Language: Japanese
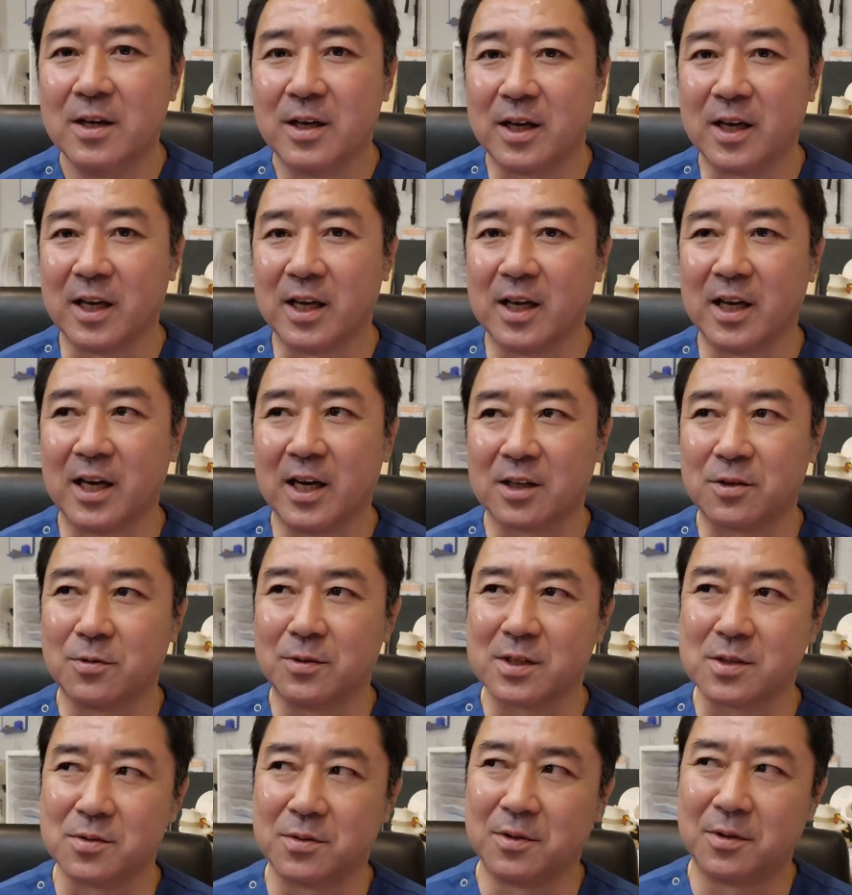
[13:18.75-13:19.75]
えー、あと
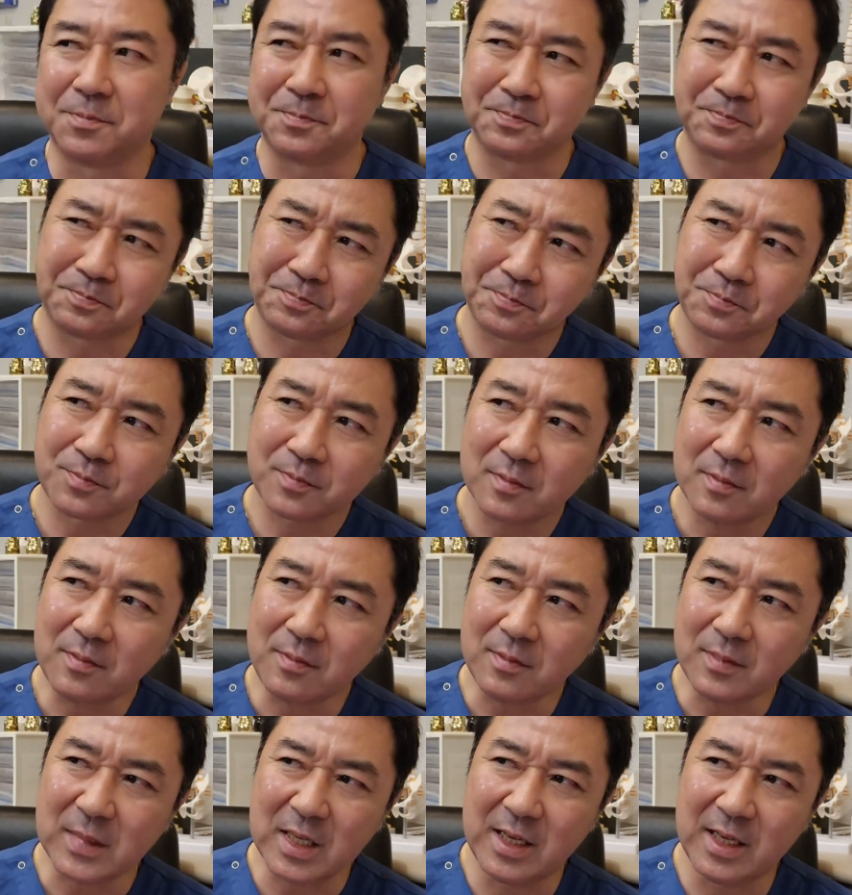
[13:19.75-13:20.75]
はその、
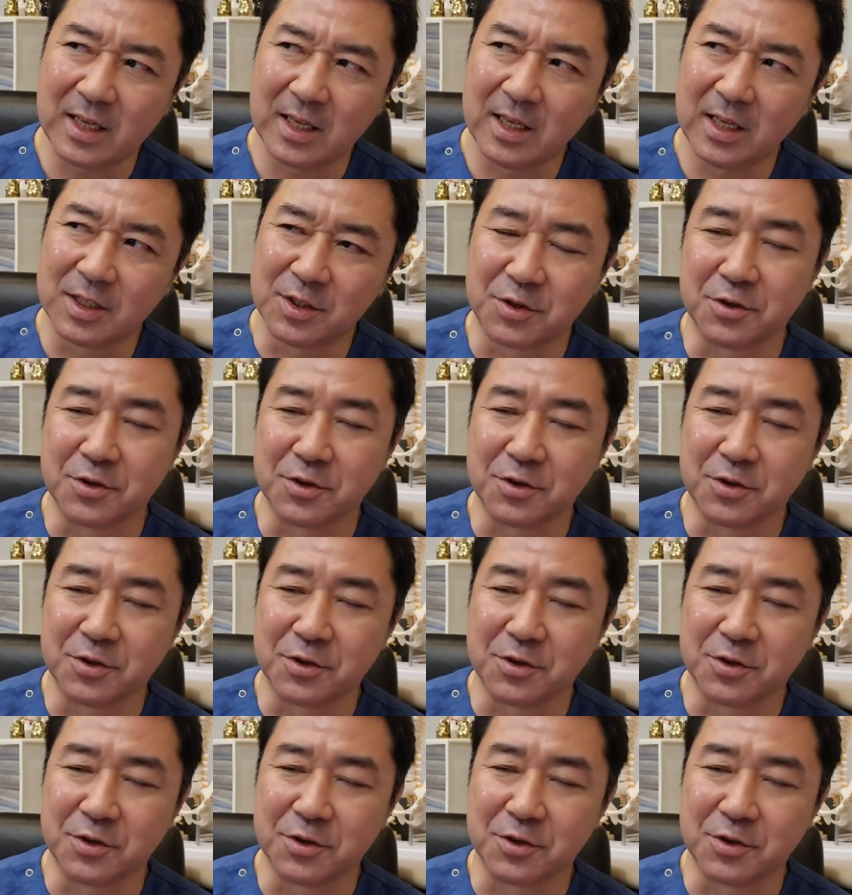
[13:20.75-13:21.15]
えー、